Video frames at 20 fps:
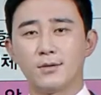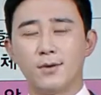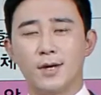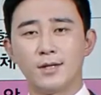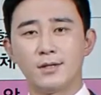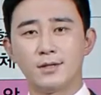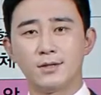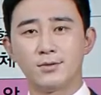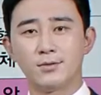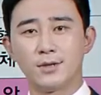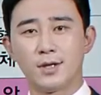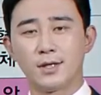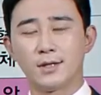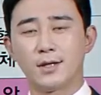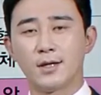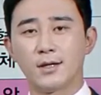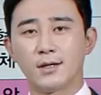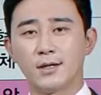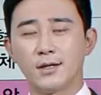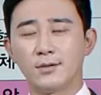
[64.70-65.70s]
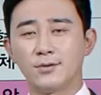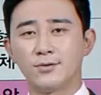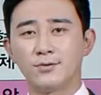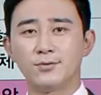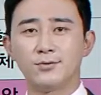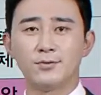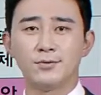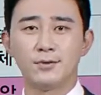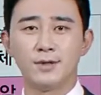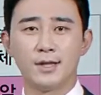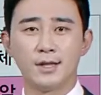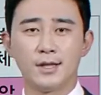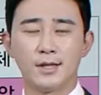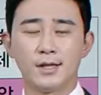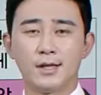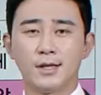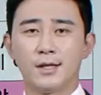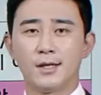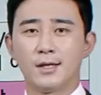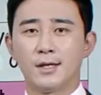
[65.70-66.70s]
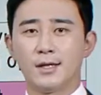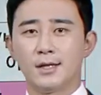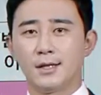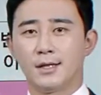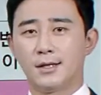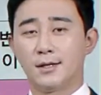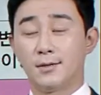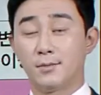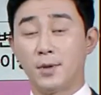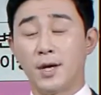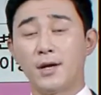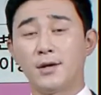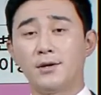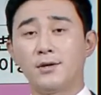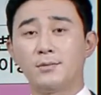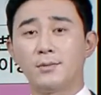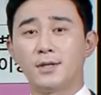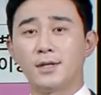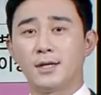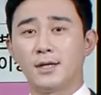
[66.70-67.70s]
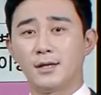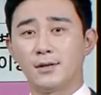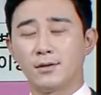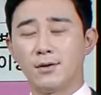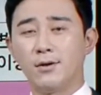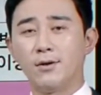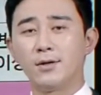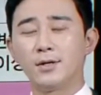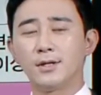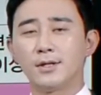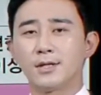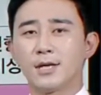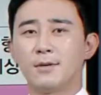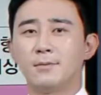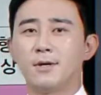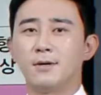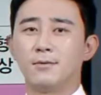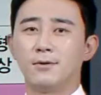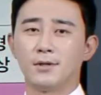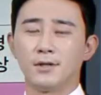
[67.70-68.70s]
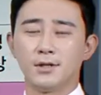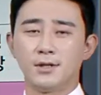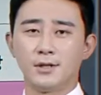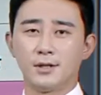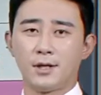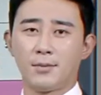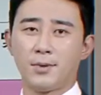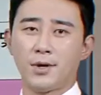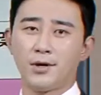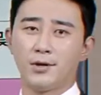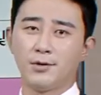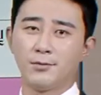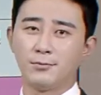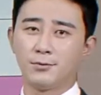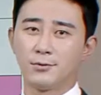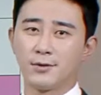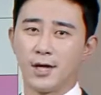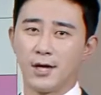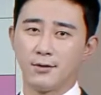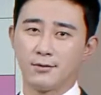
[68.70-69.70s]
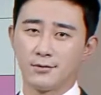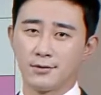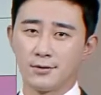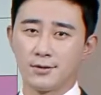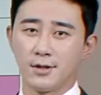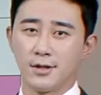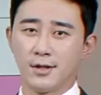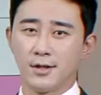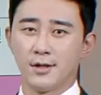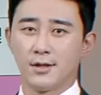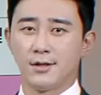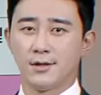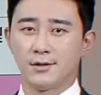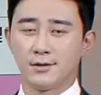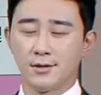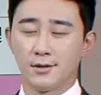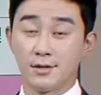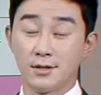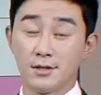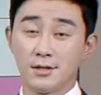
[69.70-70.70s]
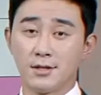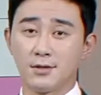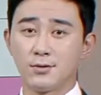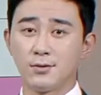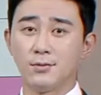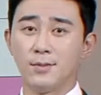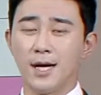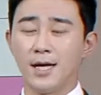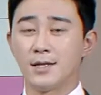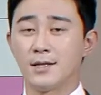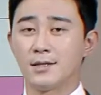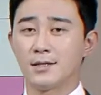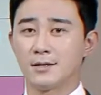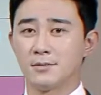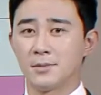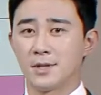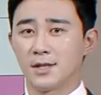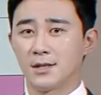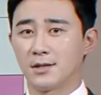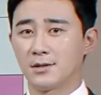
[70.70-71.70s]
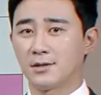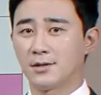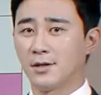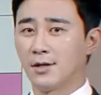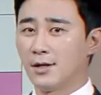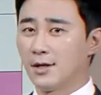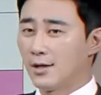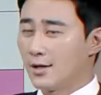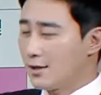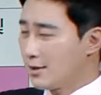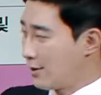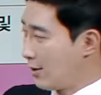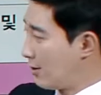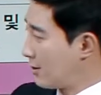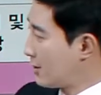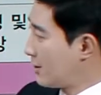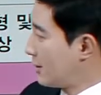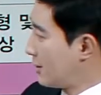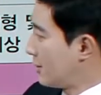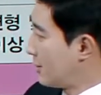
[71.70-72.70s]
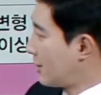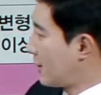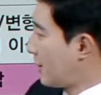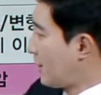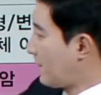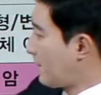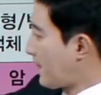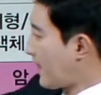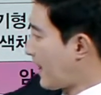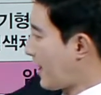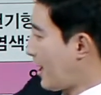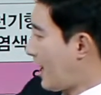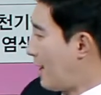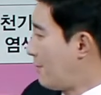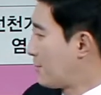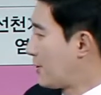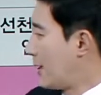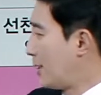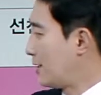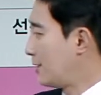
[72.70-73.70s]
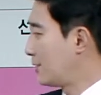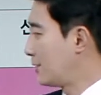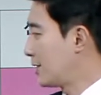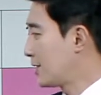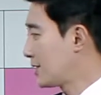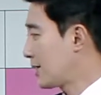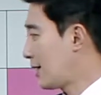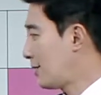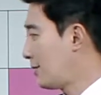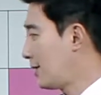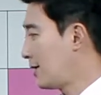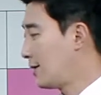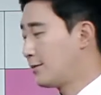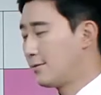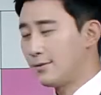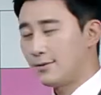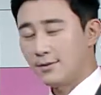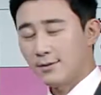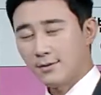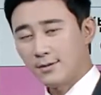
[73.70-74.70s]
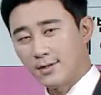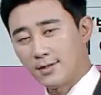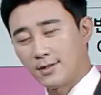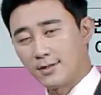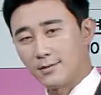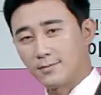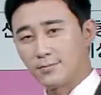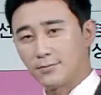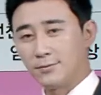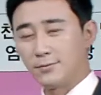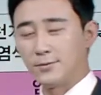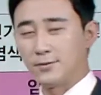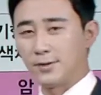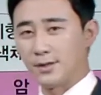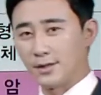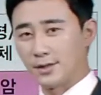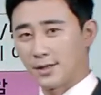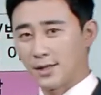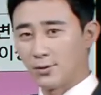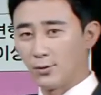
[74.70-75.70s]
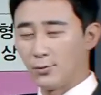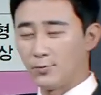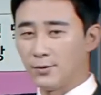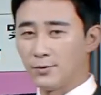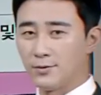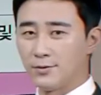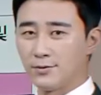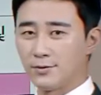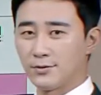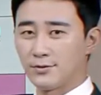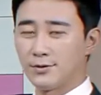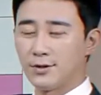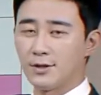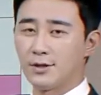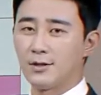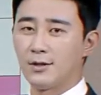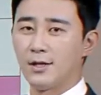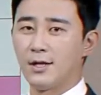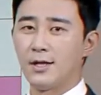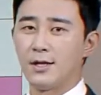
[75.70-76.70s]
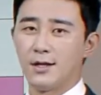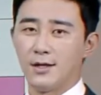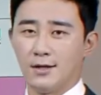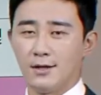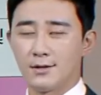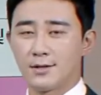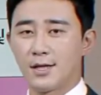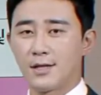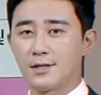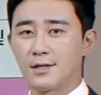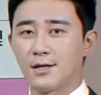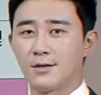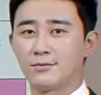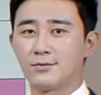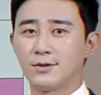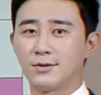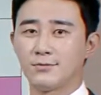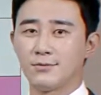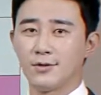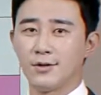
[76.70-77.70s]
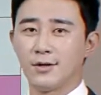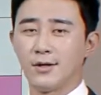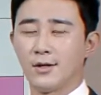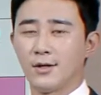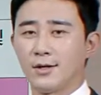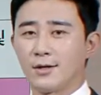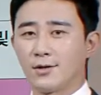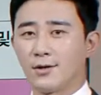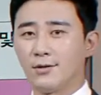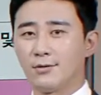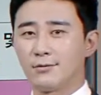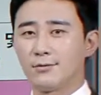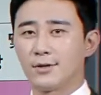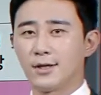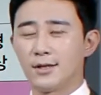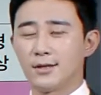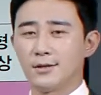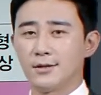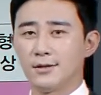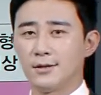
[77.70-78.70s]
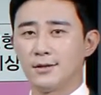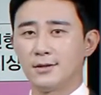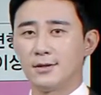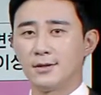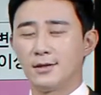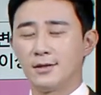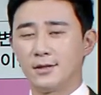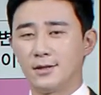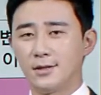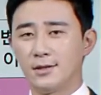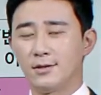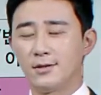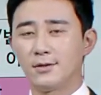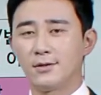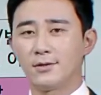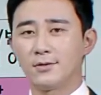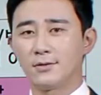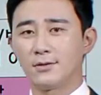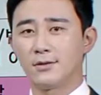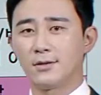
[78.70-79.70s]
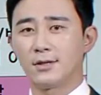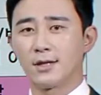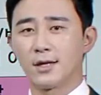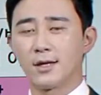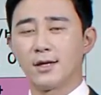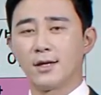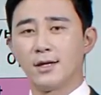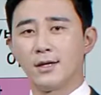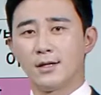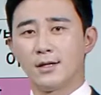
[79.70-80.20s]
또 완치도 됐다가 추후에 어, 폐렴이나 거의 사망 원인이 이렇게 폐렴으로 나오는 것이 이제 또 많이 있습니다. 그래서 역시 이렇게 암 관련된 사망 어, 이렇게 높은 순위를 차지하고 있고요. 결국에는 이런 것들 이렇게